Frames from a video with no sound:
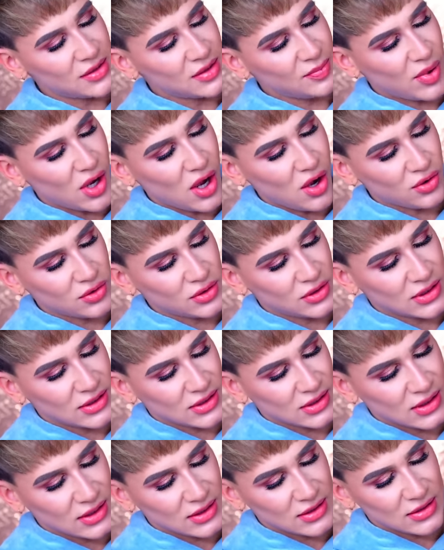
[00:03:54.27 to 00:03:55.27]
Die braun,
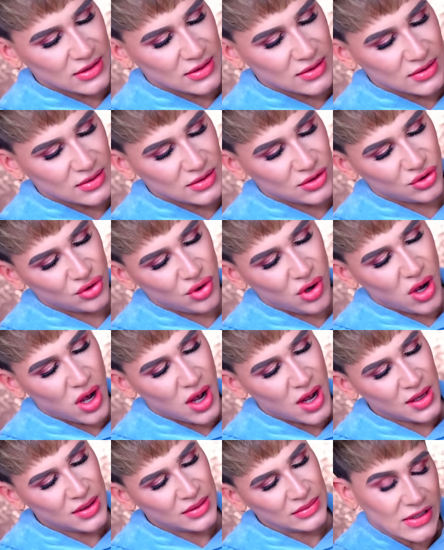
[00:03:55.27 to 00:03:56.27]
das glänzende, ja.